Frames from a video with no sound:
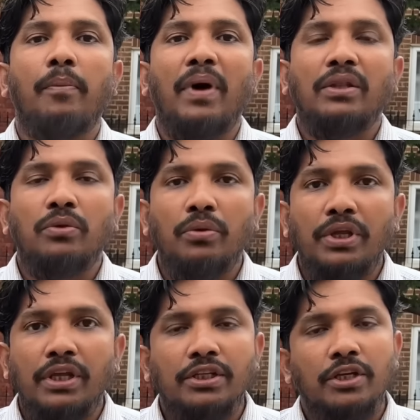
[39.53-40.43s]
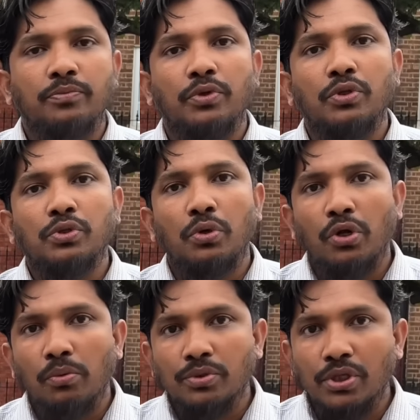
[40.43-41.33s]
বাধ্য হয়ে শেষ পর্যন্ত
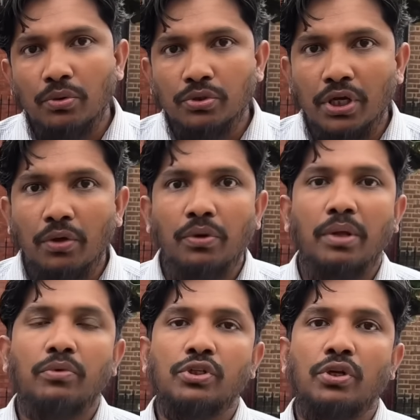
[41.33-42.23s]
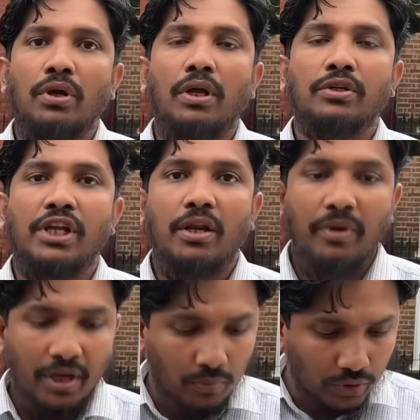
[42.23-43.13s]
জরুরি অবস্থা ঘোষণা করে এবং
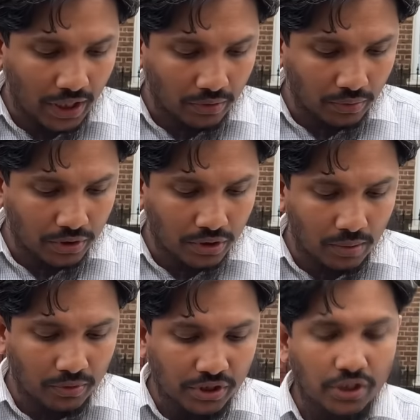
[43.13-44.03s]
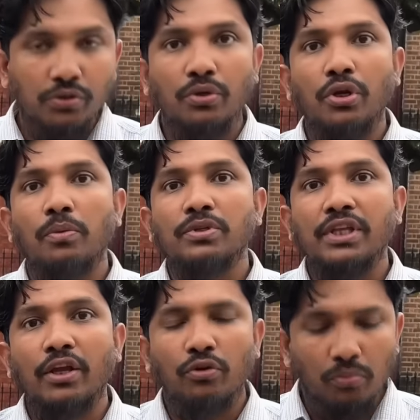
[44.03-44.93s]
সেনাবাহিনী মোতায়েন করেছিল এবং সেই জরুরি
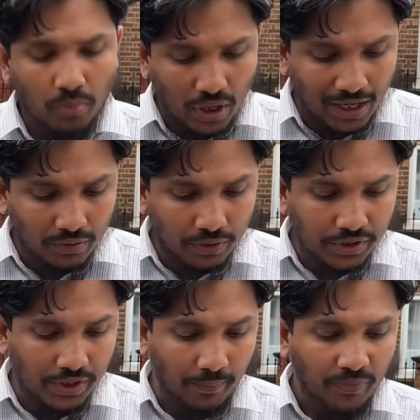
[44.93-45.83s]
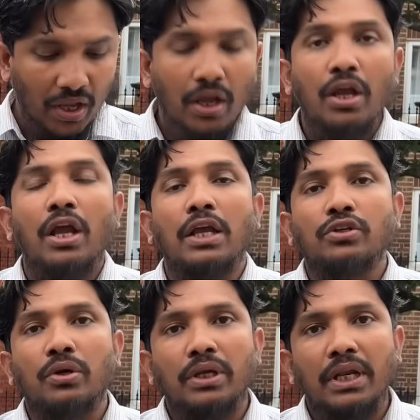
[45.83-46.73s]
অবস্থা এখনও বহাল রয়েছে
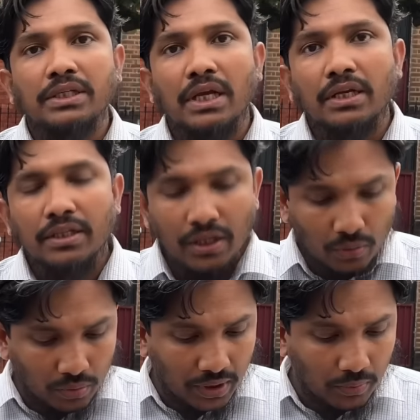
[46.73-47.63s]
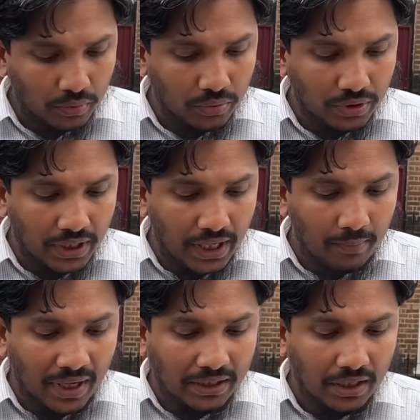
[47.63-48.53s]
সরকারি চাকরিতে কোটা পদ্ধতির এই
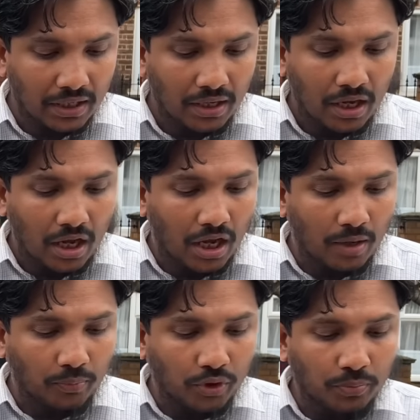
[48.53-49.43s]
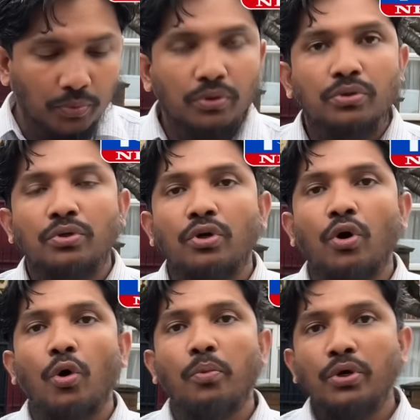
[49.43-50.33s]
বাতিলের পরিপত্র
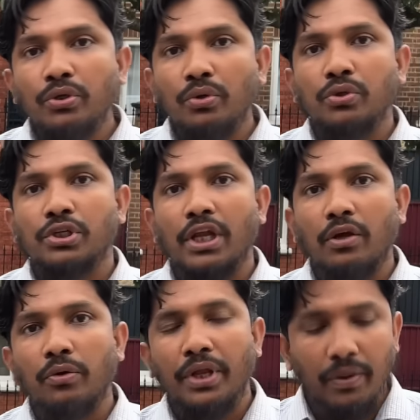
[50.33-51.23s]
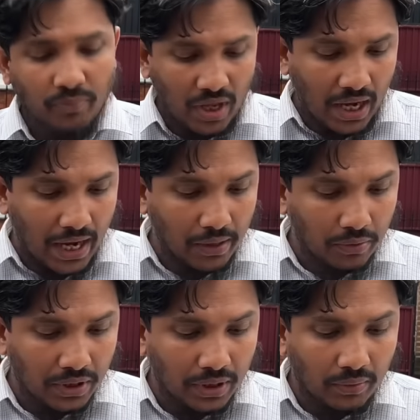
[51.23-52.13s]
অবৈধ ঘোষণা করে
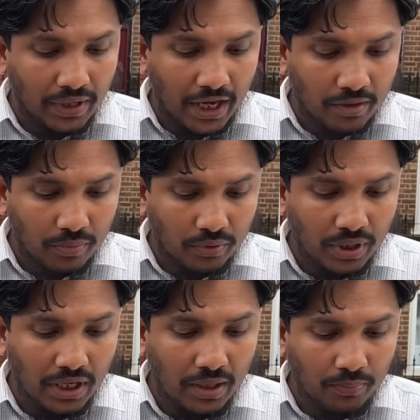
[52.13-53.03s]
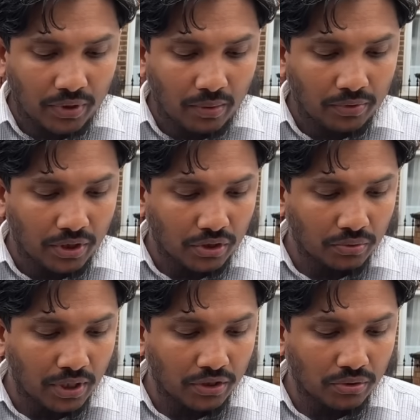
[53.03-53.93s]
হাইকোর্টের দেওয়া রায়ের বিরুদ্ধে লিপ্ত আবেদনের
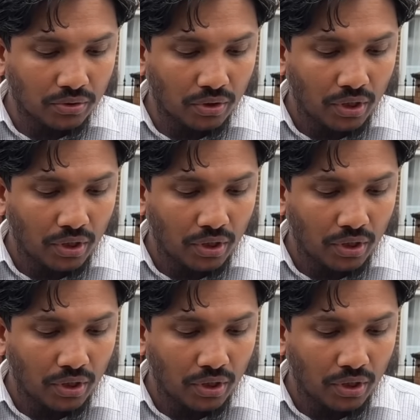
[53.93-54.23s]
শুনানির জন্য